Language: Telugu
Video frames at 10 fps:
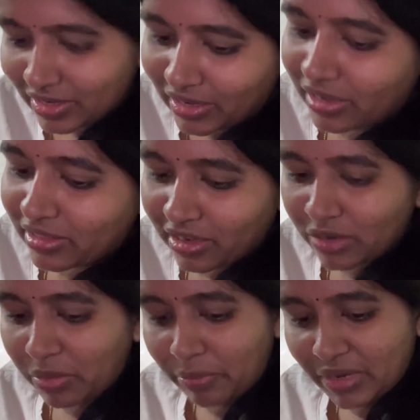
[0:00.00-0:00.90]
నాయన
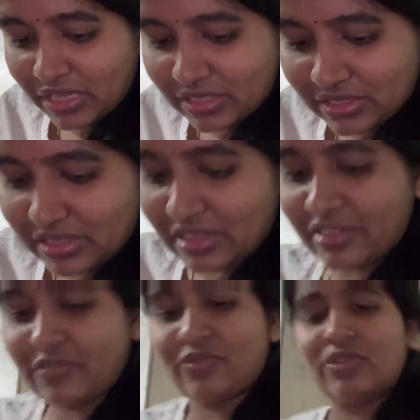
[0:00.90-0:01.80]
దాంట్లో పప్పలు
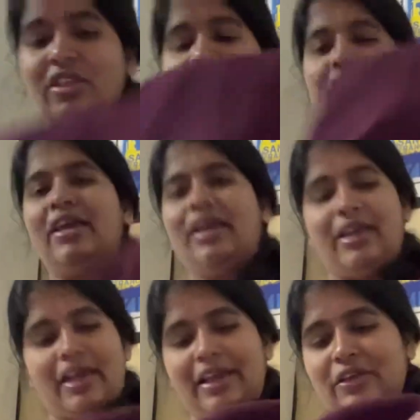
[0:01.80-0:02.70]
వేసేసింది
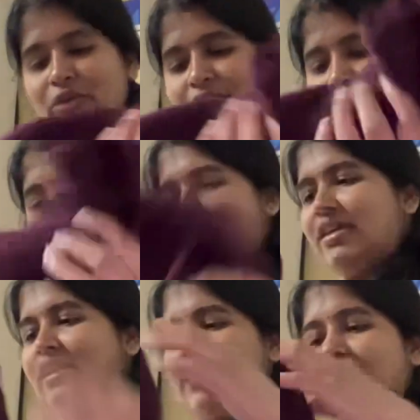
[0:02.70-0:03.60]
ఇంకొకటి అయితే
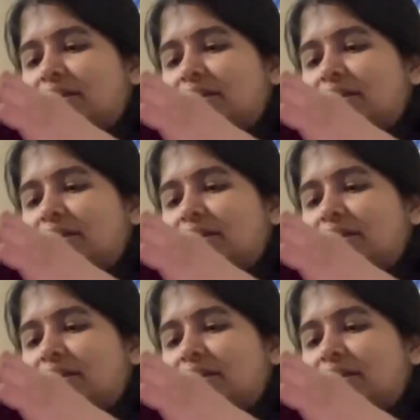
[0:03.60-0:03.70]
ఇలా